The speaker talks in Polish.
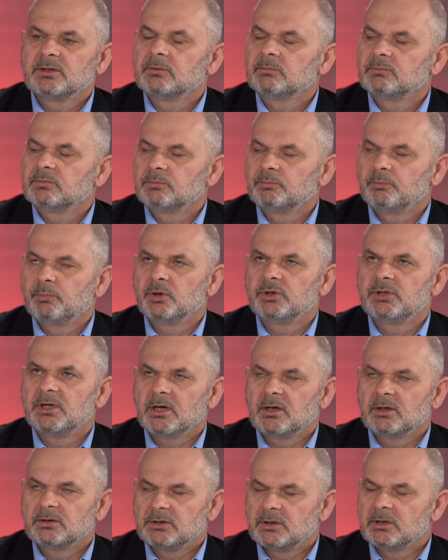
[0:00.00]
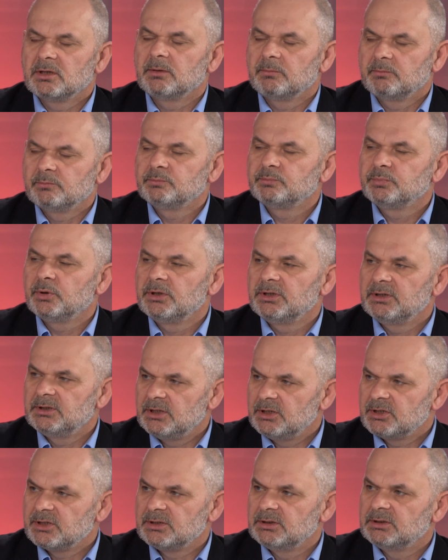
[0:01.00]
to poniekąd trochę
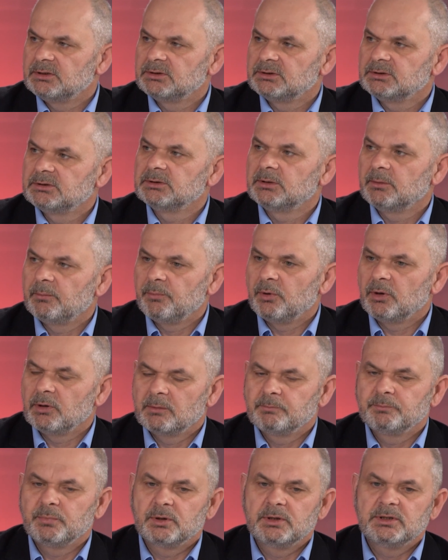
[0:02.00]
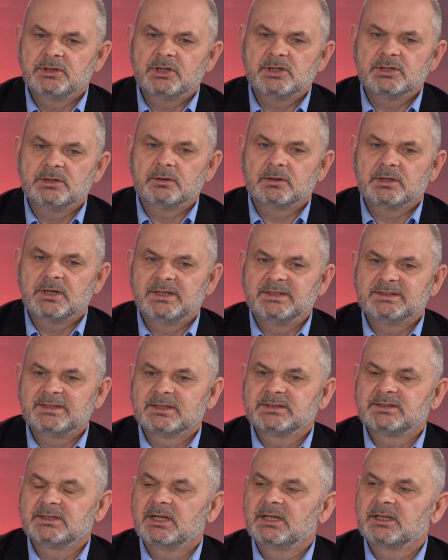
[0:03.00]
polityczny, y, po, polityczna
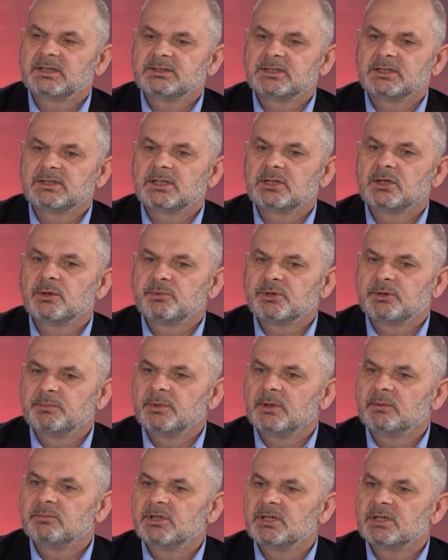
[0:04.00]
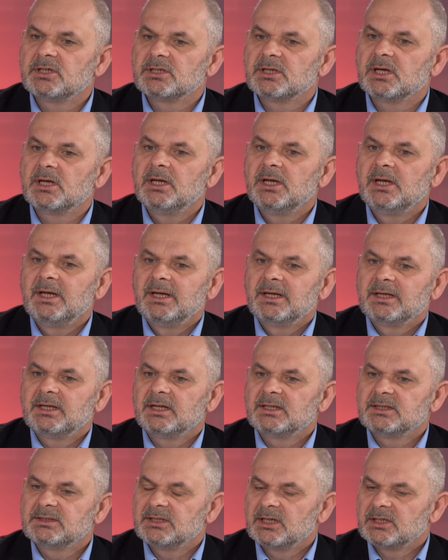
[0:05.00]
organizacja, ale chcę tylko przypomnieć, że
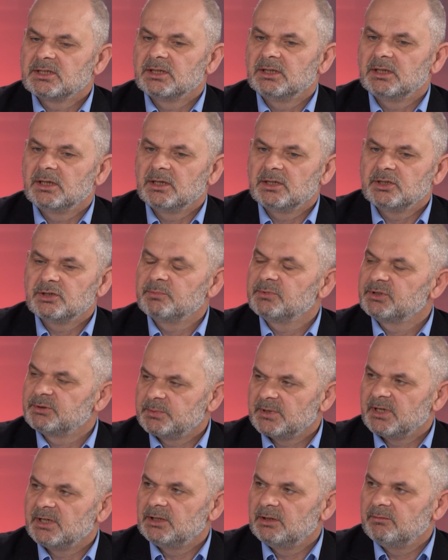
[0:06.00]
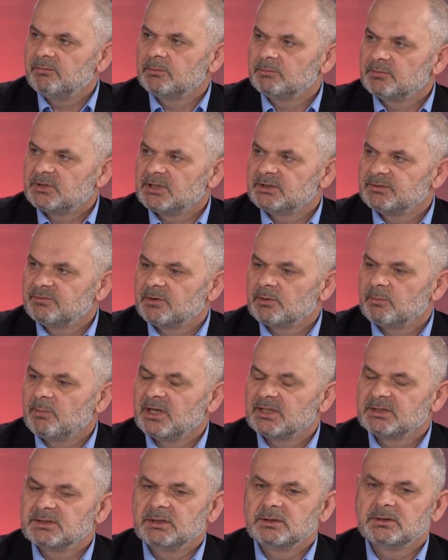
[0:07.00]
kiedy zaczynaliśmy Sprawiedliwą
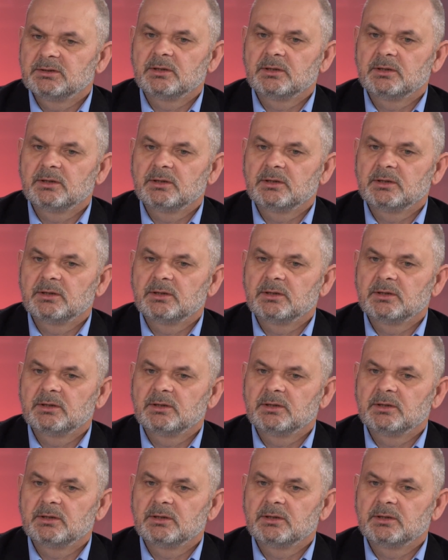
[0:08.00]
Transformację,